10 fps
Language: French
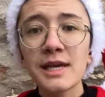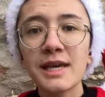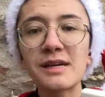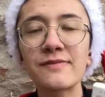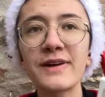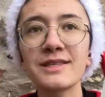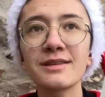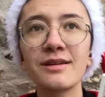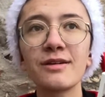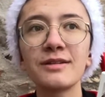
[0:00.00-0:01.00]
Et en
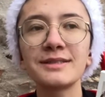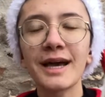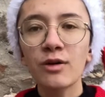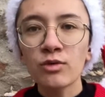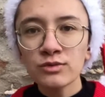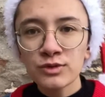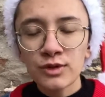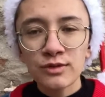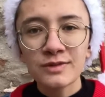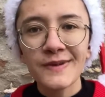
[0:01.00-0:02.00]
fait, sa
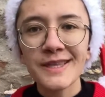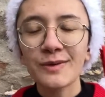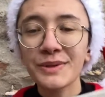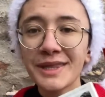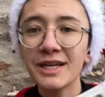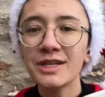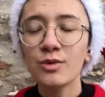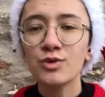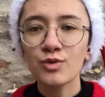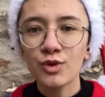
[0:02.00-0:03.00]
conscience va être détachée
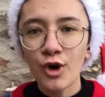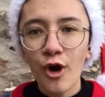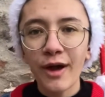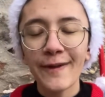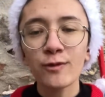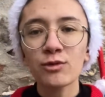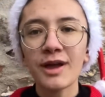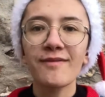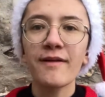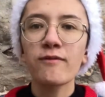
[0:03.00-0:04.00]
de son corps, et donc
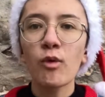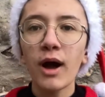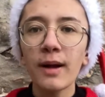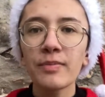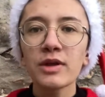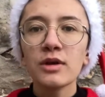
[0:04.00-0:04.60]
elle va voir